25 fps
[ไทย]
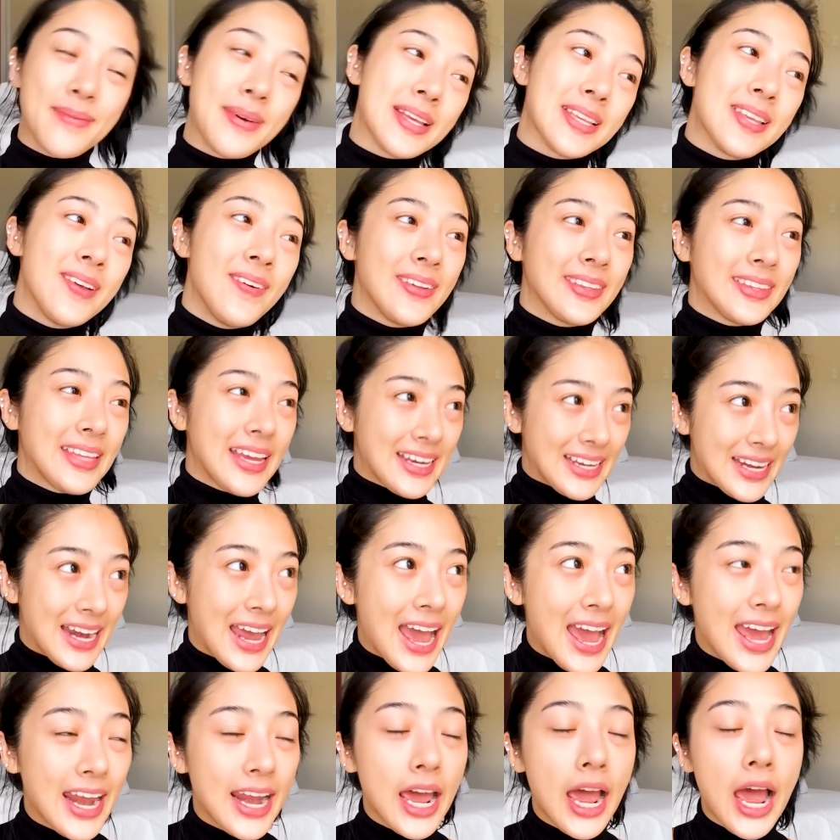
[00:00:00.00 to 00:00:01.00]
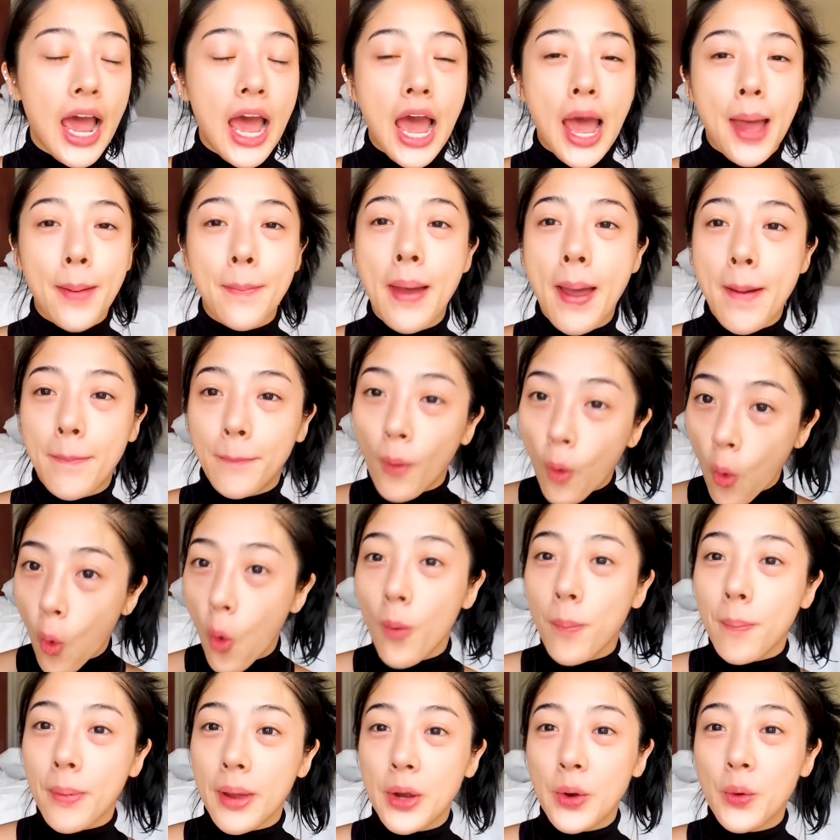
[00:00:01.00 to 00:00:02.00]
มาสอนแต่งหน้านะคะแบบ
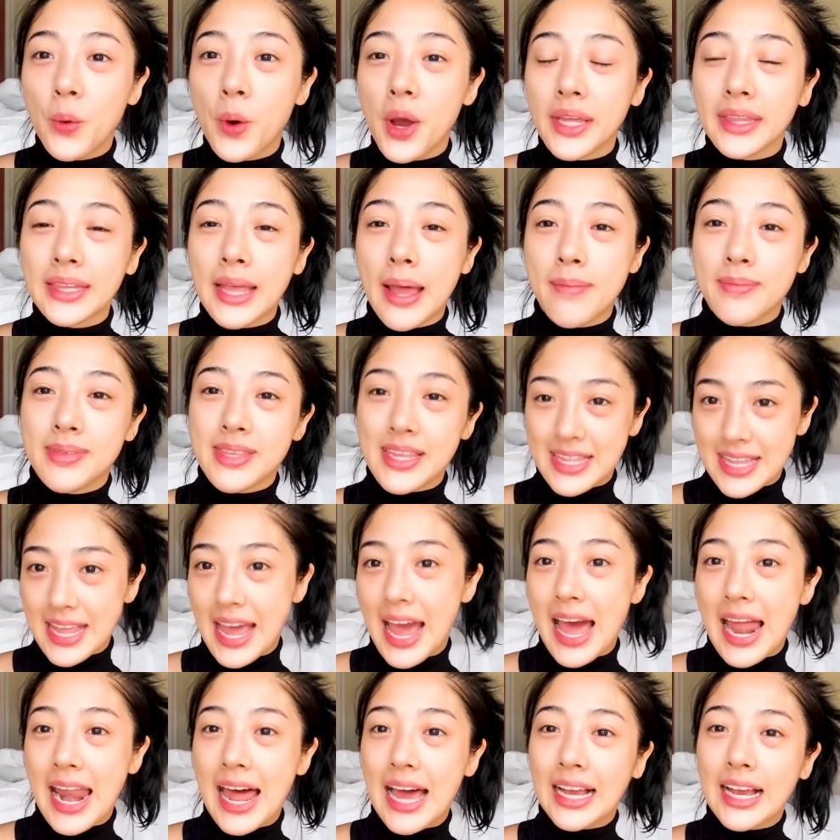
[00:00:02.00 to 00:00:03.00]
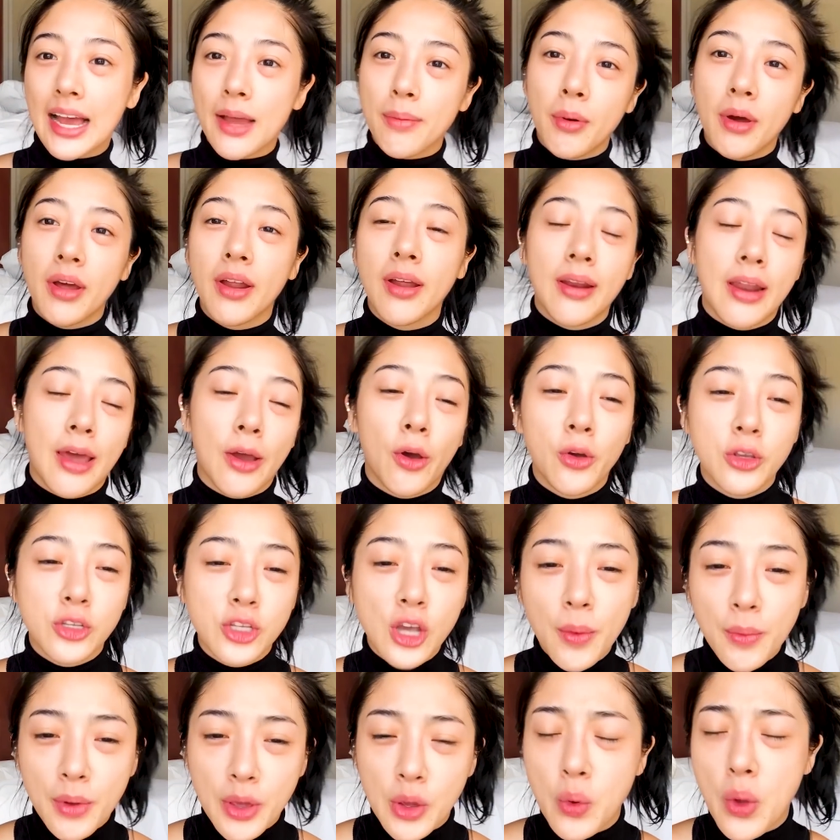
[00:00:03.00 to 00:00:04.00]
พูดไปด้วยตามสัญญาละกันเพราะหลายคน
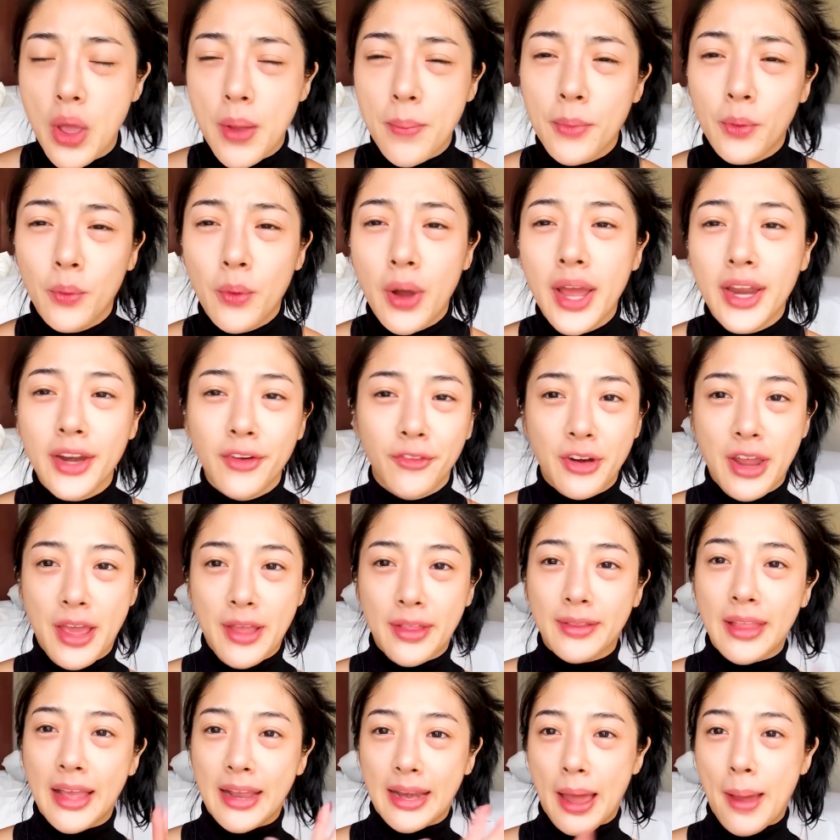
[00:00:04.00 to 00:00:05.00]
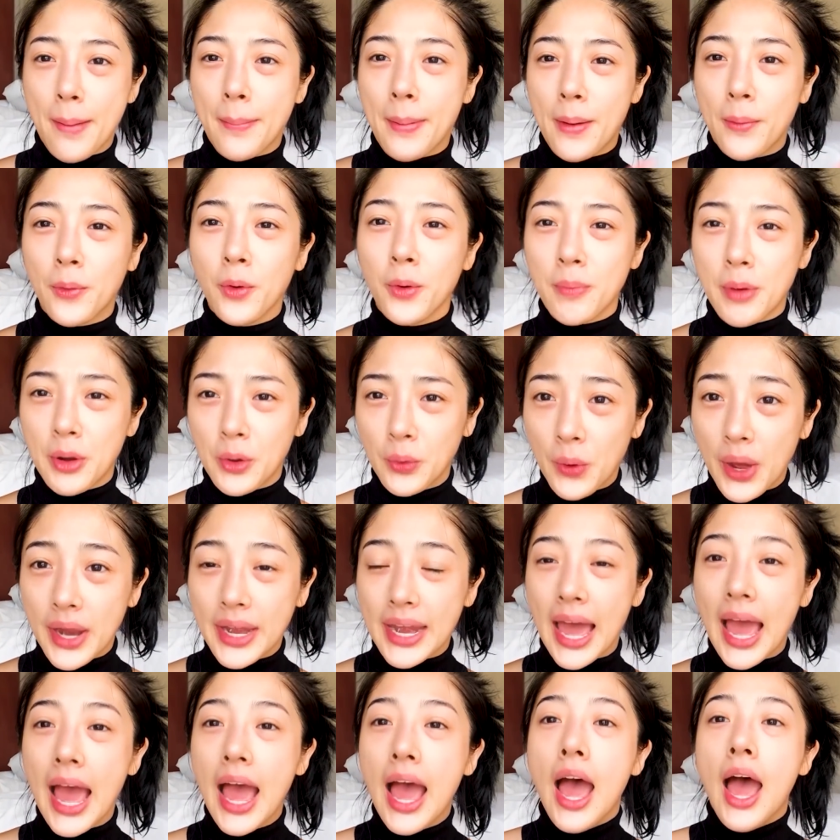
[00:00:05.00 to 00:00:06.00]
ชอบรีเควสต์มาว่าให้น้องแนนแต่งหน้าไปพูดไปด้วย
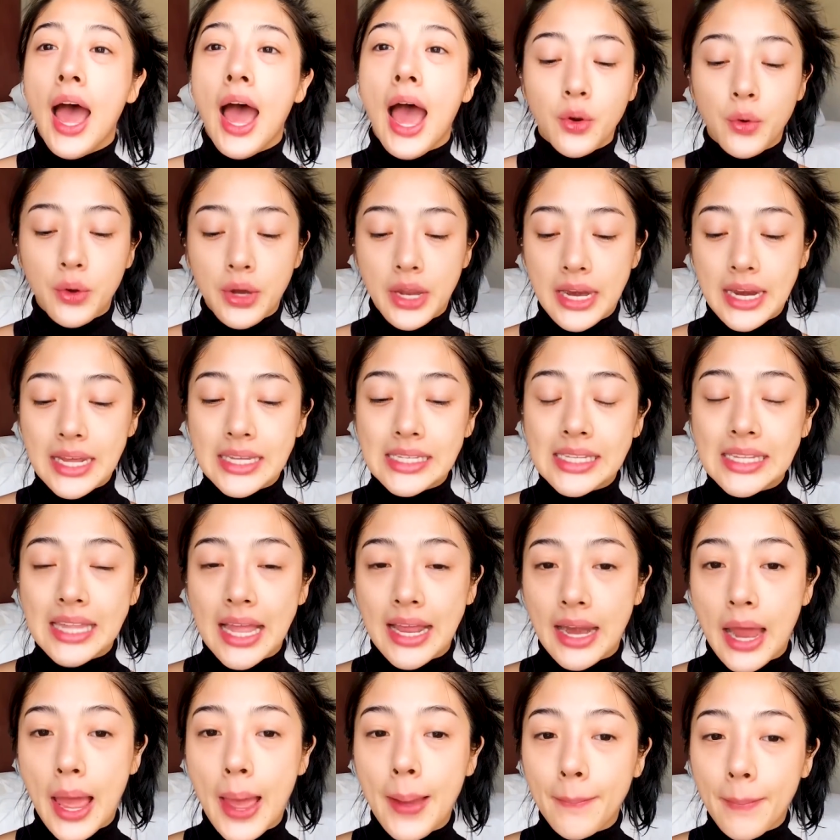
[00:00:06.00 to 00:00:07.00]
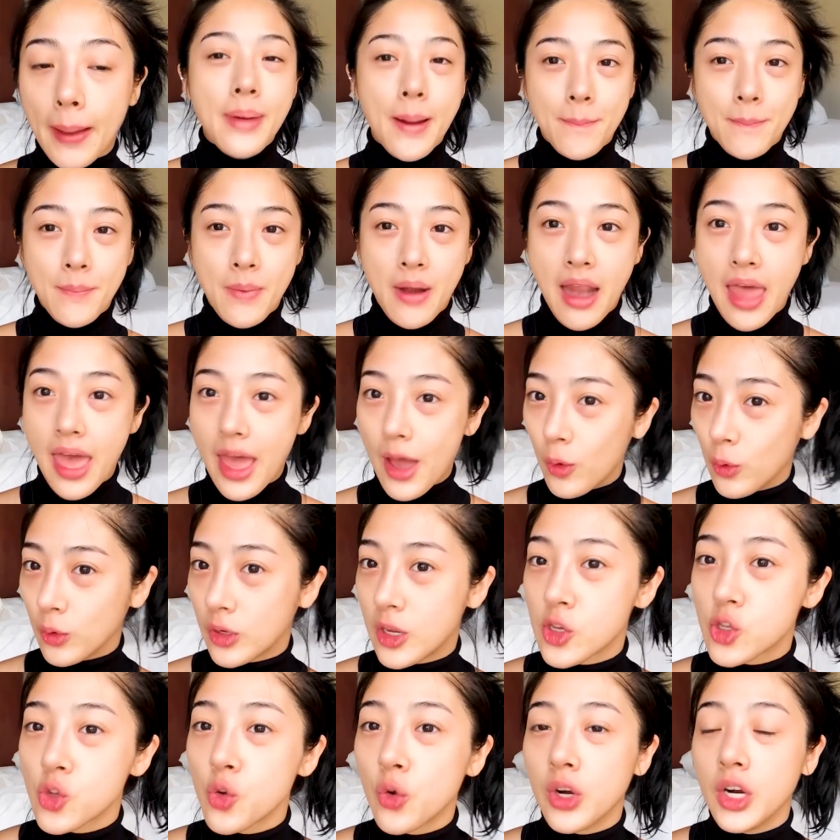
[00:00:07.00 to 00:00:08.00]
นะเดี๋ยวนี้แนนจะแต่งหน้าแบบเร็ว
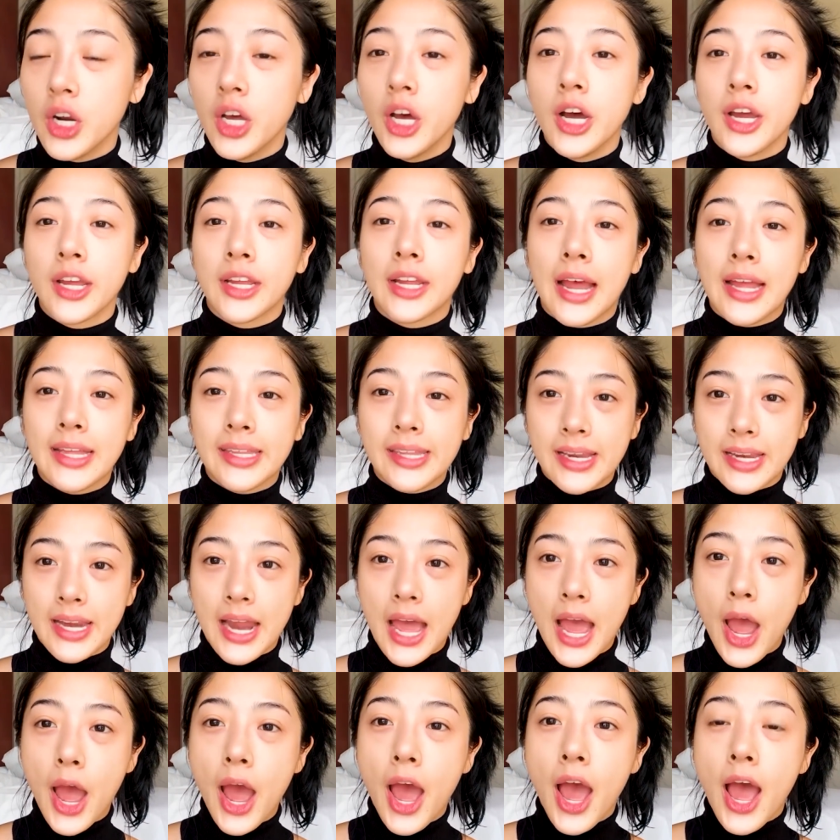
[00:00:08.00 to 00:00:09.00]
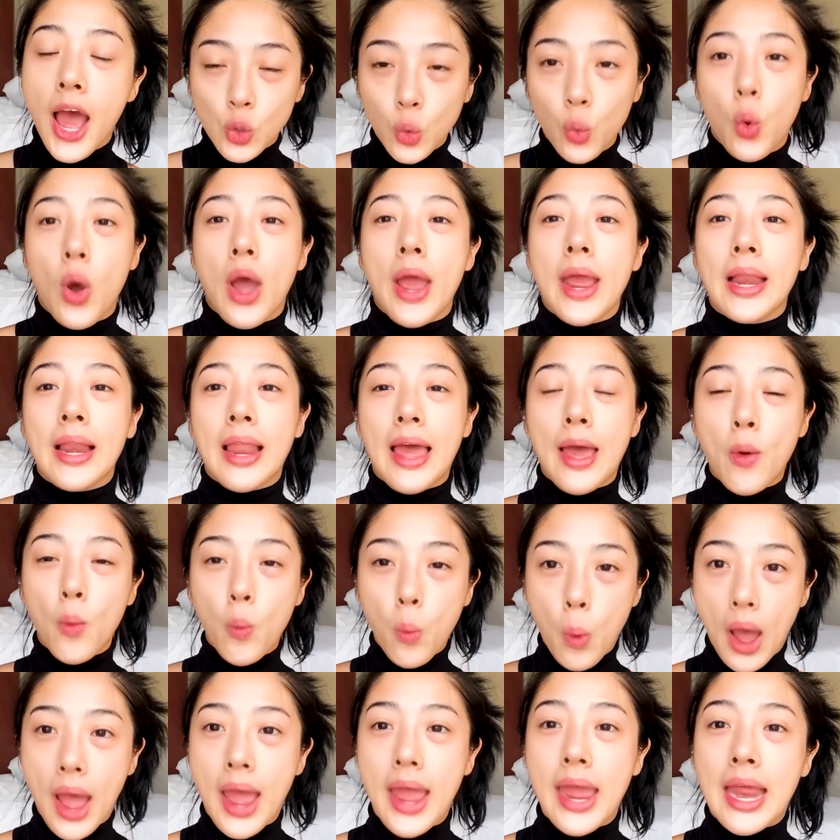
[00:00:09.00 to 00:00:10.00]
ที่สุดเลยการแต่งหน้าสวยและ
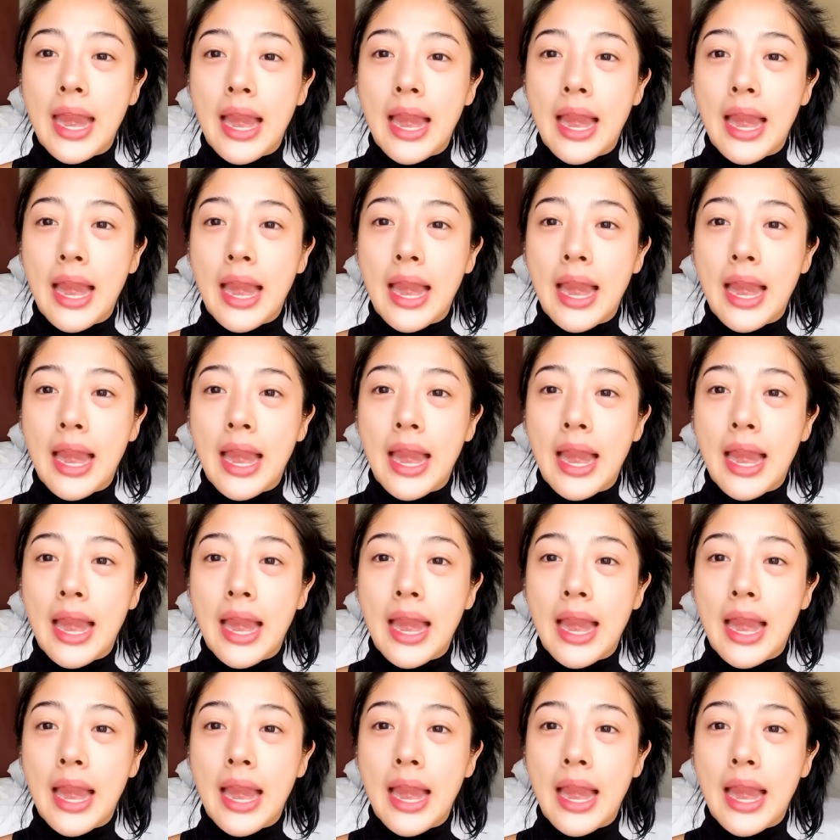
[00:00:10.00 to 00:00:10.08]
ไว